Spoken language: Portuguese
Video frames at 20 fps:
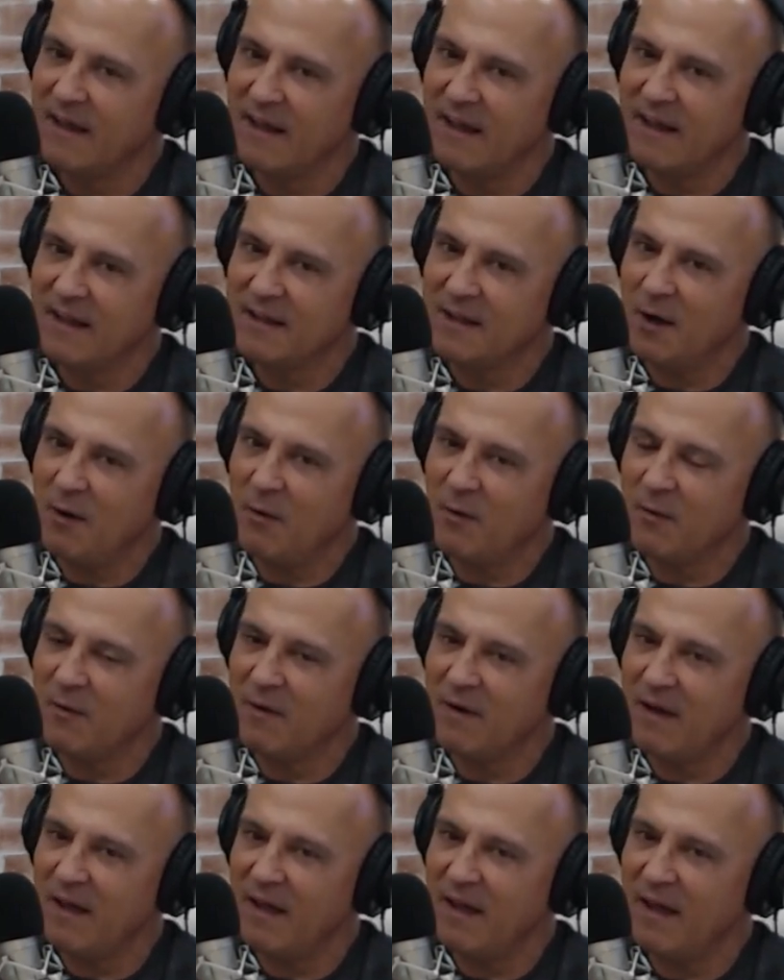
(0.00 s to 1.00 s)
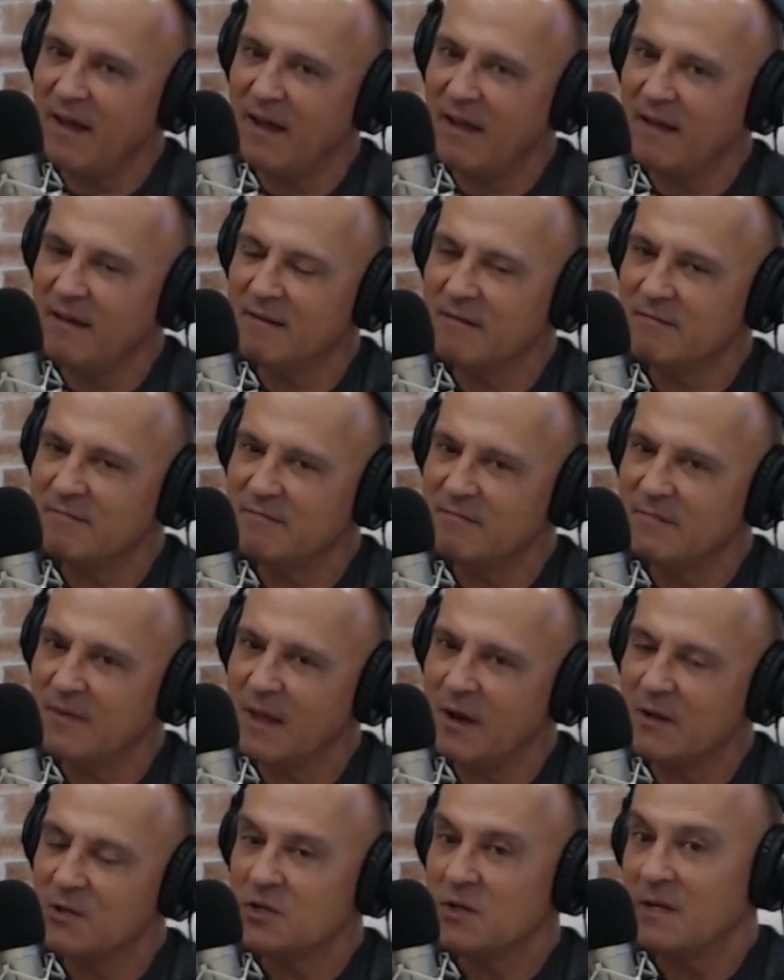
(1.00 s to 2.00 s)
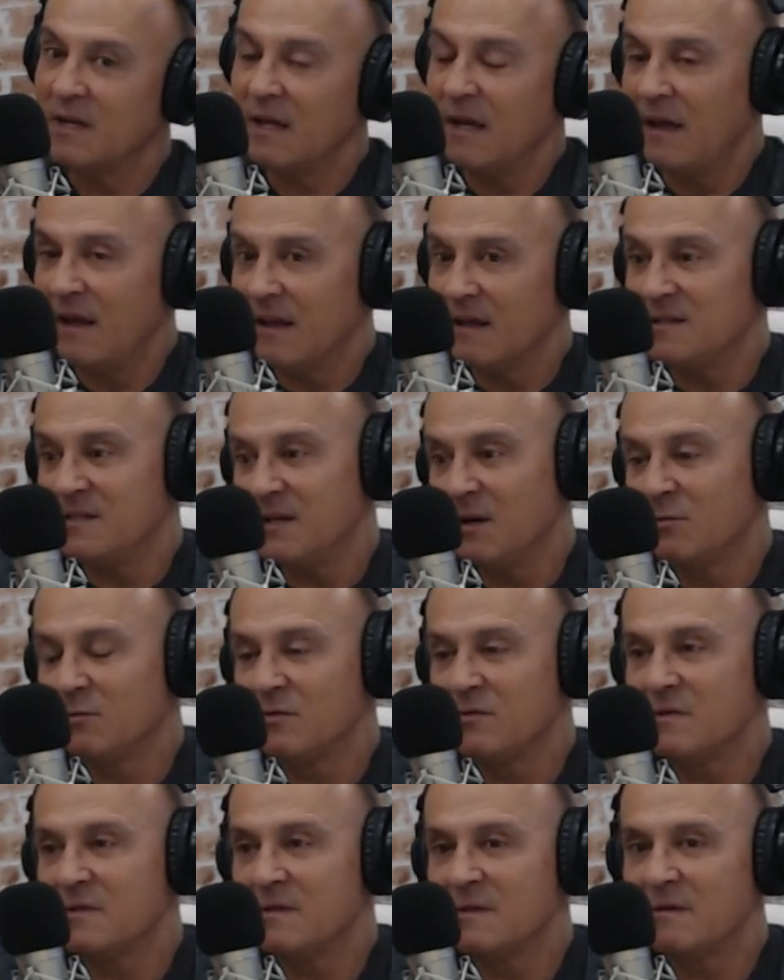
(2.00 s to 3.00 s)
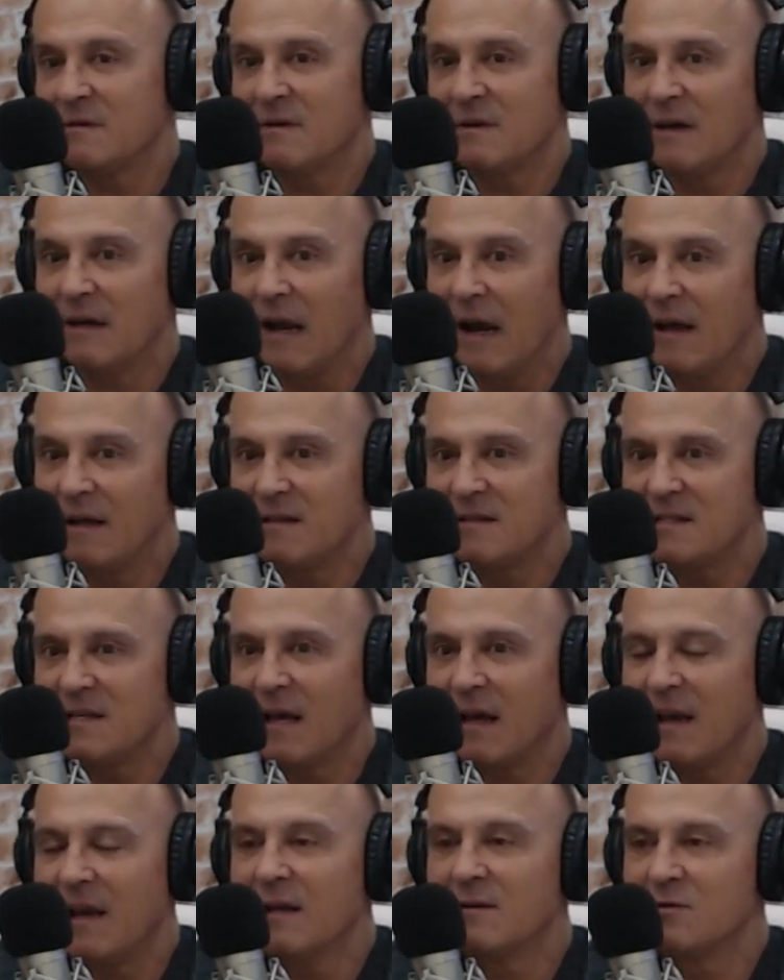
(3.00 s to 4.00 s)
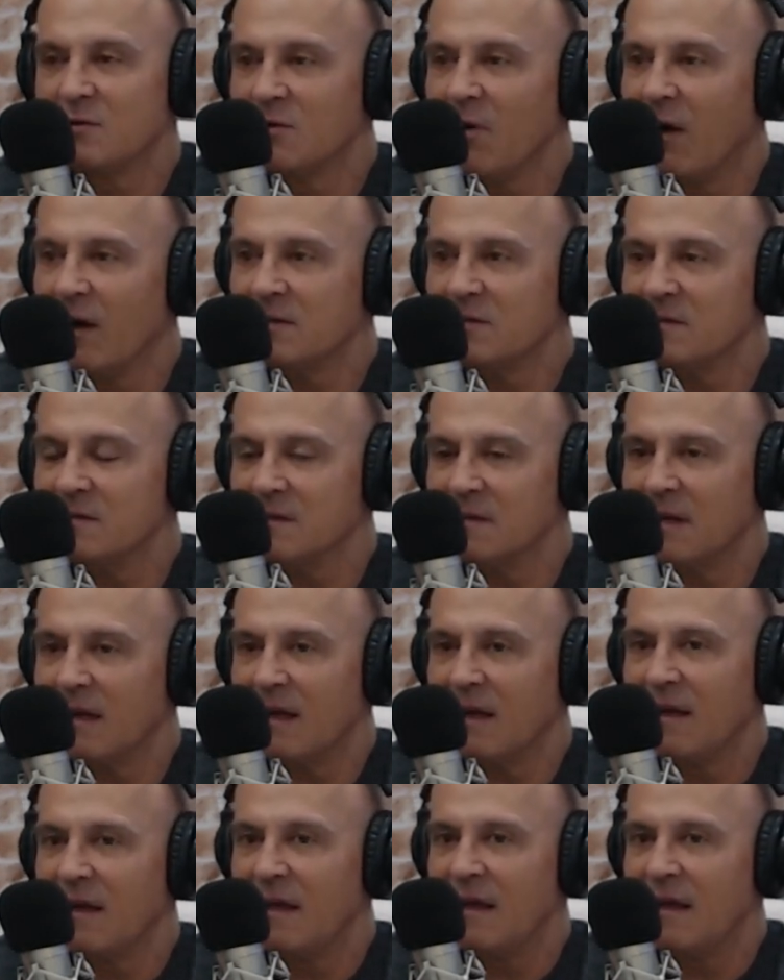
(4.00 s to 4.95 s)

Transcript: Então, eh, eu acho que esse é um dos grandes segredos nossos, né?